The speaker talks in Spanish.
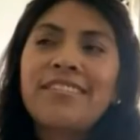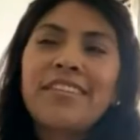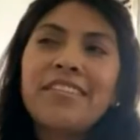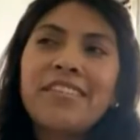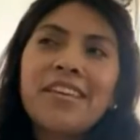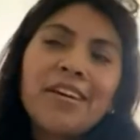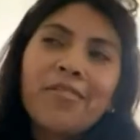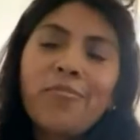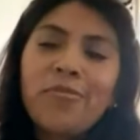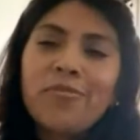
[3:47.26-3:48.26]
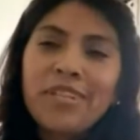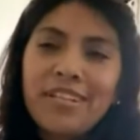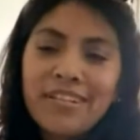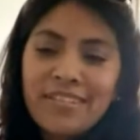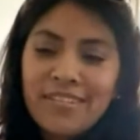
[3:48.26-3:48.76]
sentía como
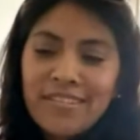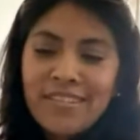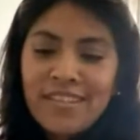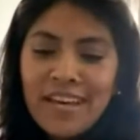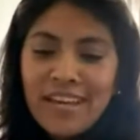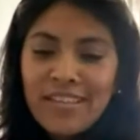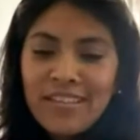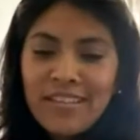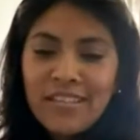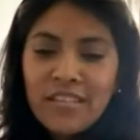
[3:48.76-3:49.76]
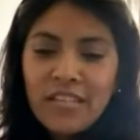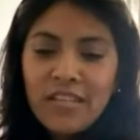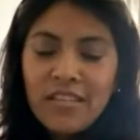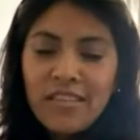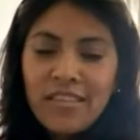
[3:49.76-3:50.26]
una necesidad
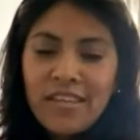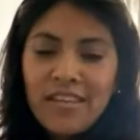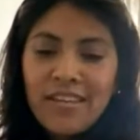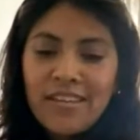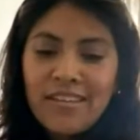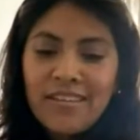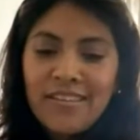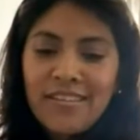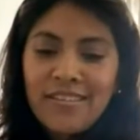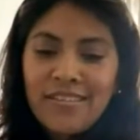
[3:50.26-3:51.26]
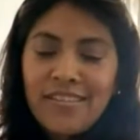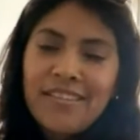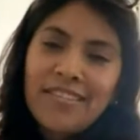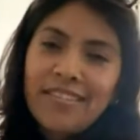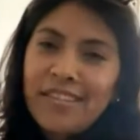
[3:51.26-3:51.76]
de,
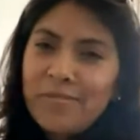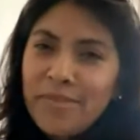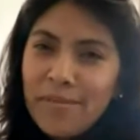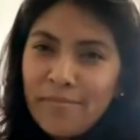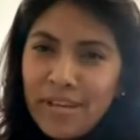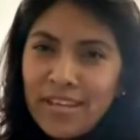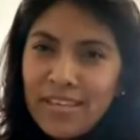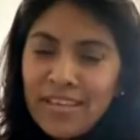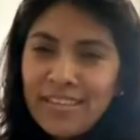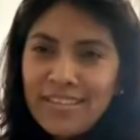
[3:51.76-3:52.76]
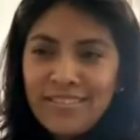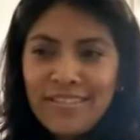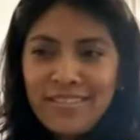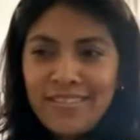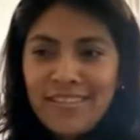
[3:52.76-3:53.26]
sentirme amada, de
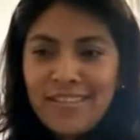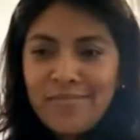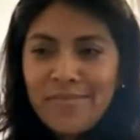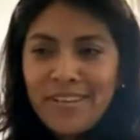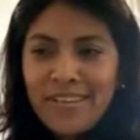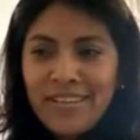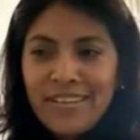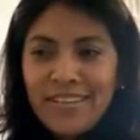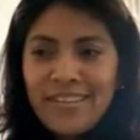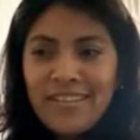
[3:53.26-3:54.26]
sentirme,